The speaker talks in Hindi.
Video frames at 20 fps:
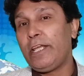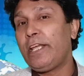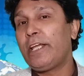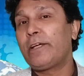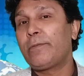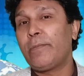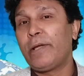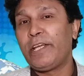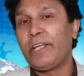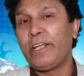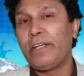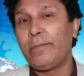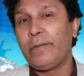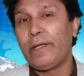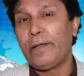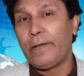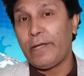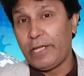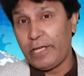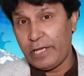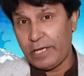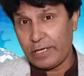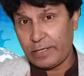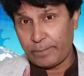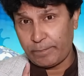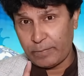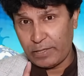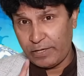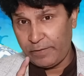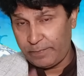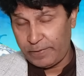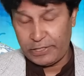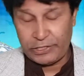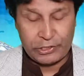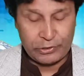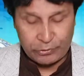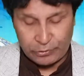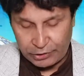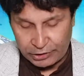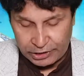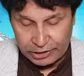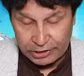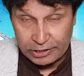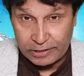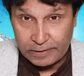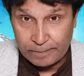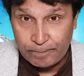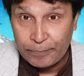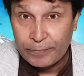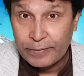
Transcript: एक महीने में एक बड़ी पेशन गोई की थी